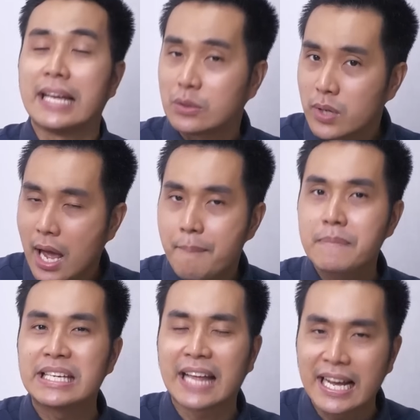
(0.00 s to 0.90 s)
แต่ตัวเนี้ย
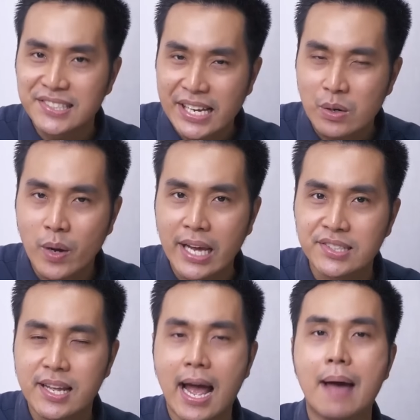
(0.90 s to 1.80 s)
มี Tizen โอ เอ
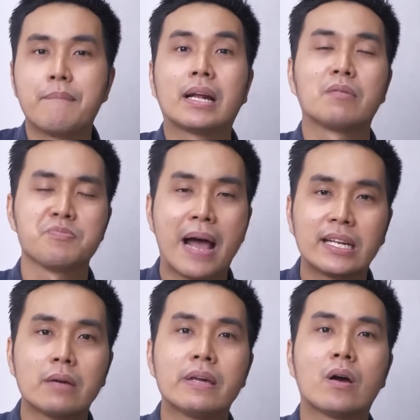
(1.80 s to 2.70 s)
ส นะครับเหมือนกับ
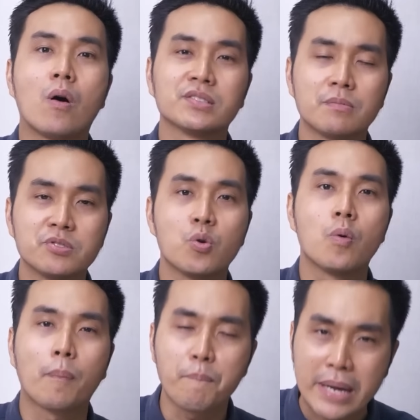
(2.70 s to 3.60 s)
Smart ที วี ของ
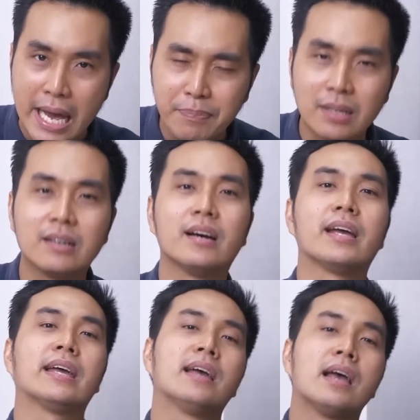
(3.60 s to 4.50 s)
Samsung เปรียบเลย